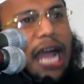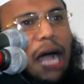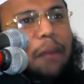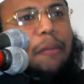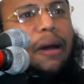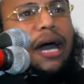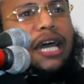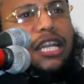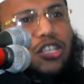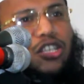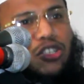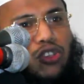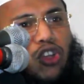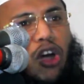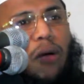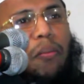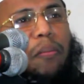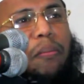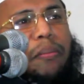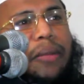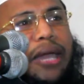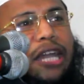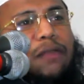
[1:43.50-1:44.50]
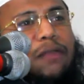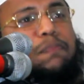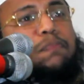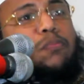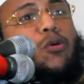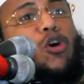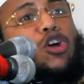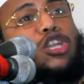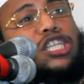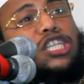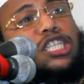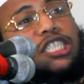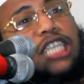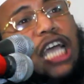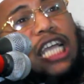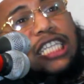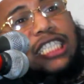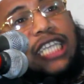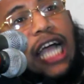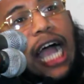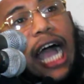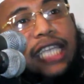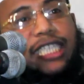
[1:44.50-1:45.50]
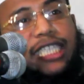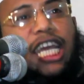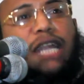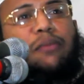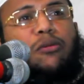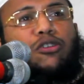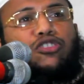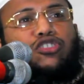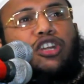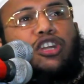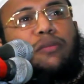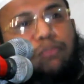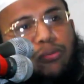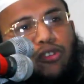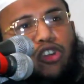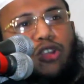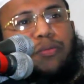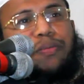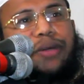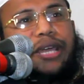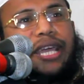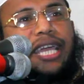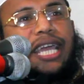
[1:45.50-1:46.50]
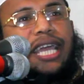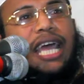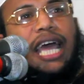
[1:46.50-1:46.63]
আমার জন্মের পঞ্চাশ হাজার বছর পূর্বে